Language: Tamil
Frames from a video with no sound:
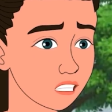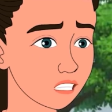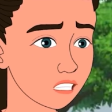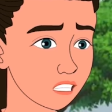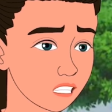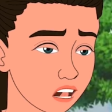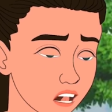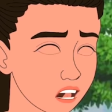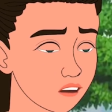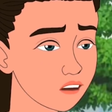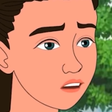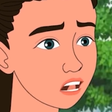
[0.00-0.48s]

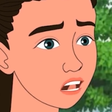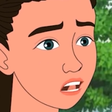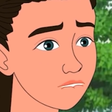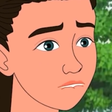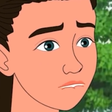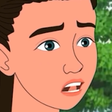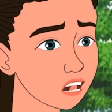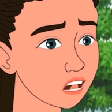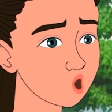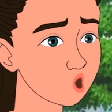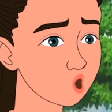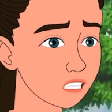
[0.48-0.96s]

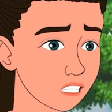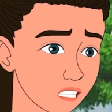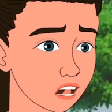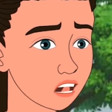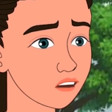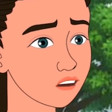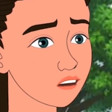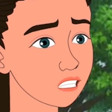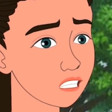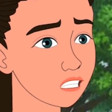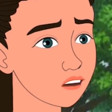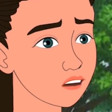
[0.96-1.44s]
இன்டர்நெட்ல
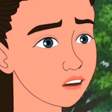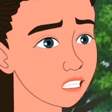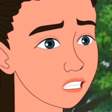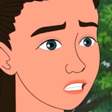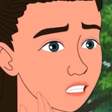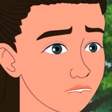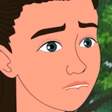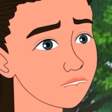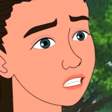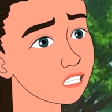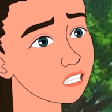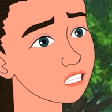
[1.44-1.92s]
அழகழகான
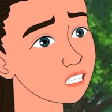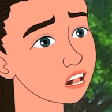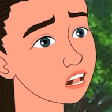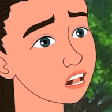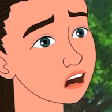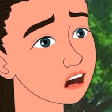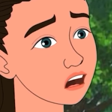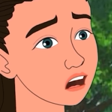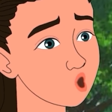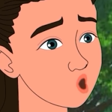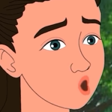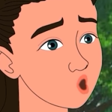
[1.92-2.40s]
போட்டோஸ் எல்லாம்
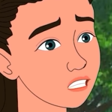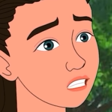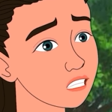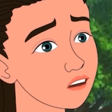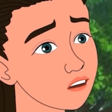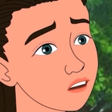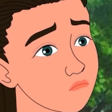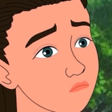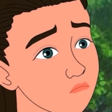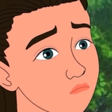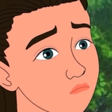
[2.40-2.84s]
போட்டிருந்தாங்க